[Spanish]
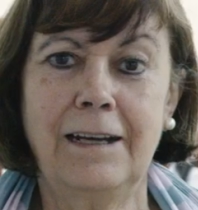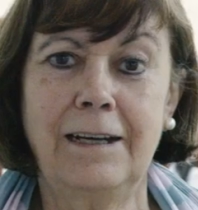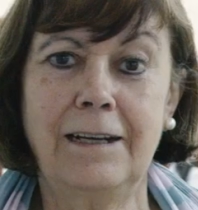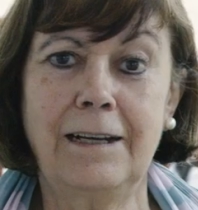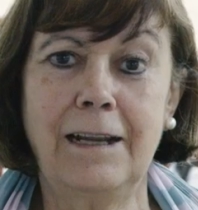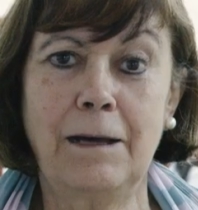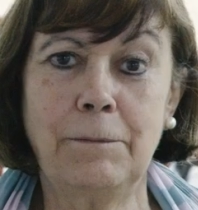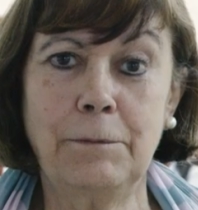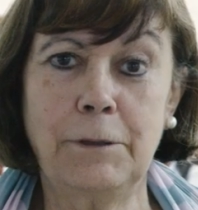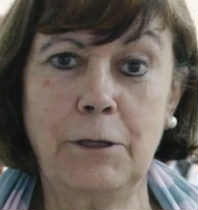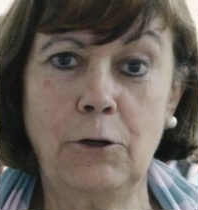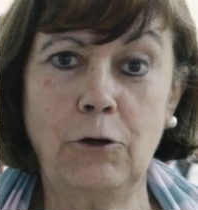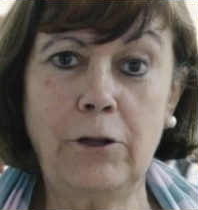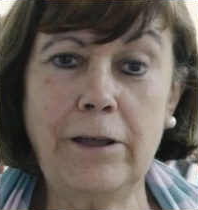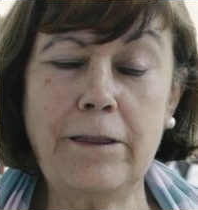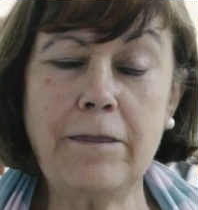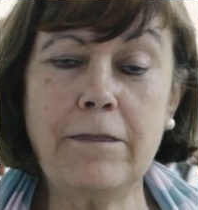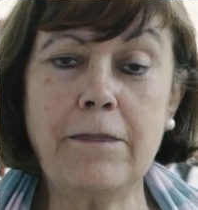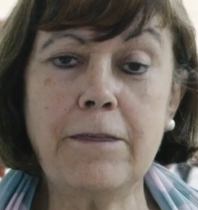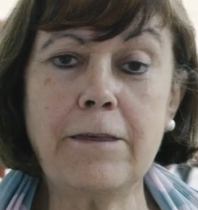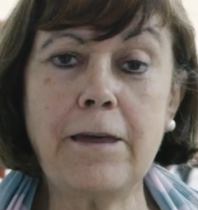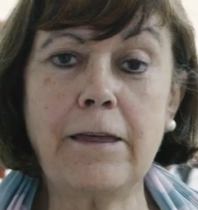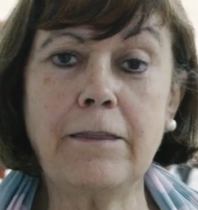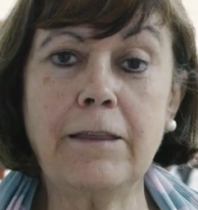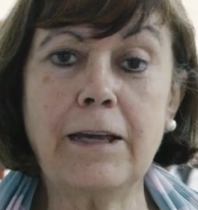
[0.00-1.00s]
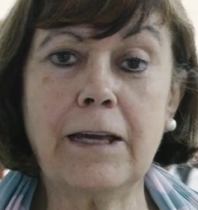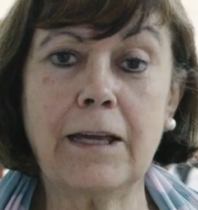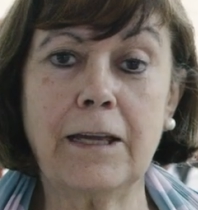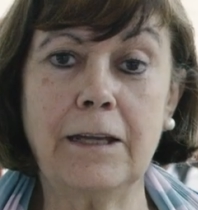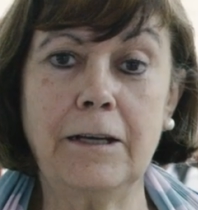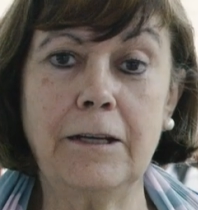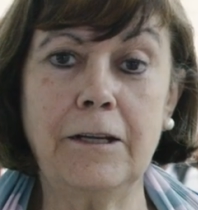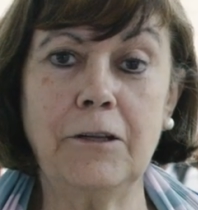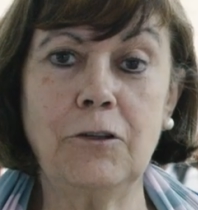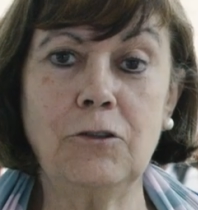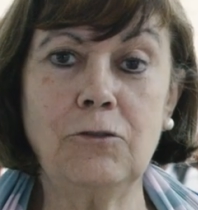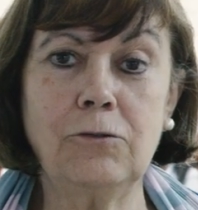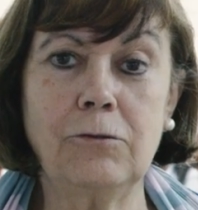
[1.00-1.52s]
La violencia de
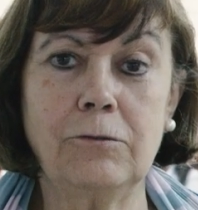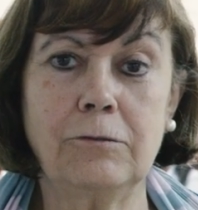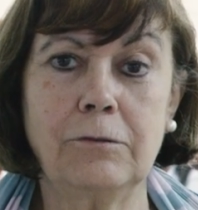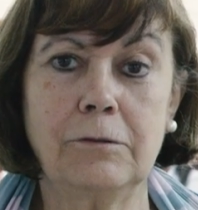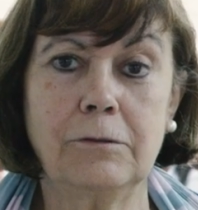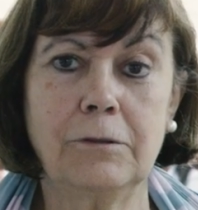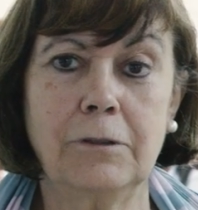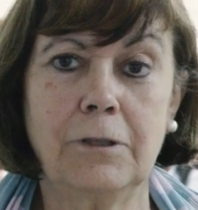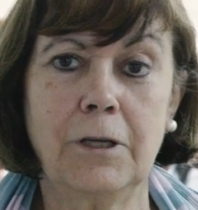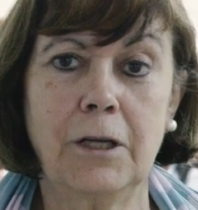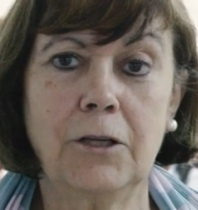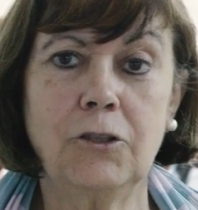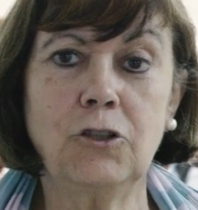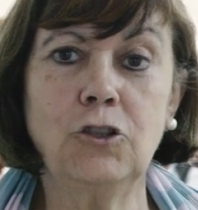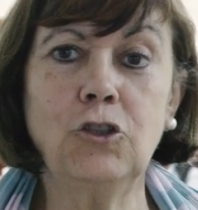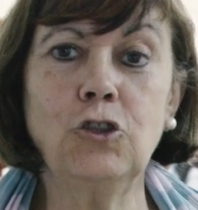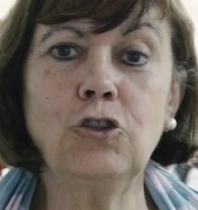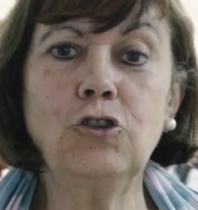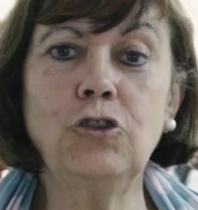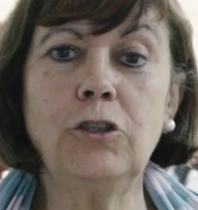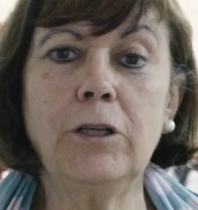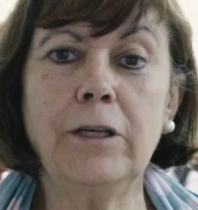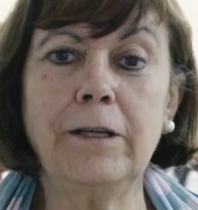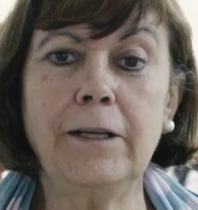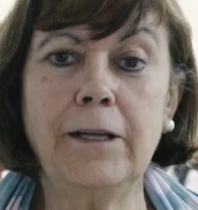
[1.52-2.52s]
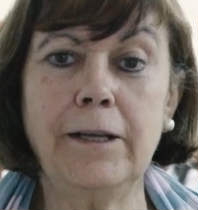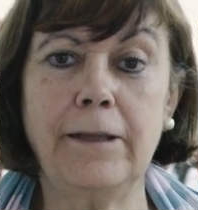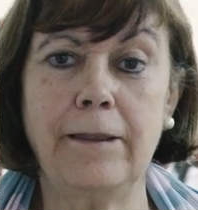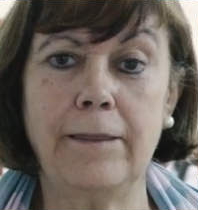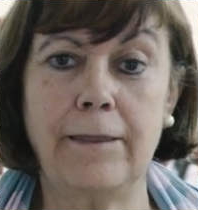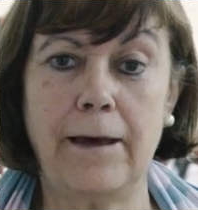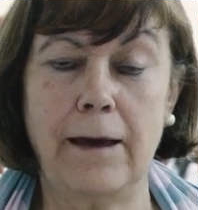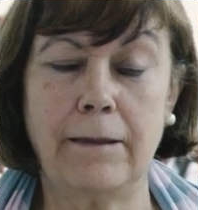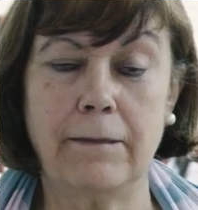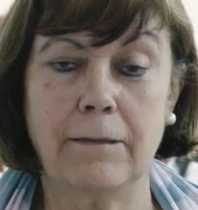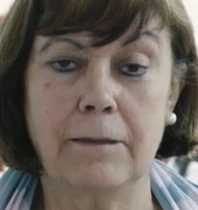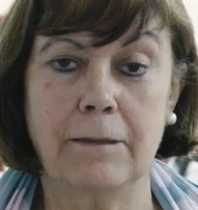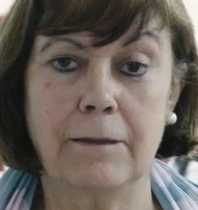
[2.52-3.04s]
género no tiene
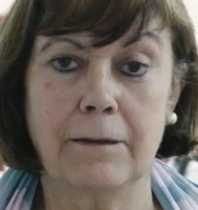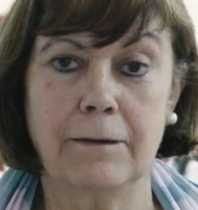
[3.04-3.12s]
edad.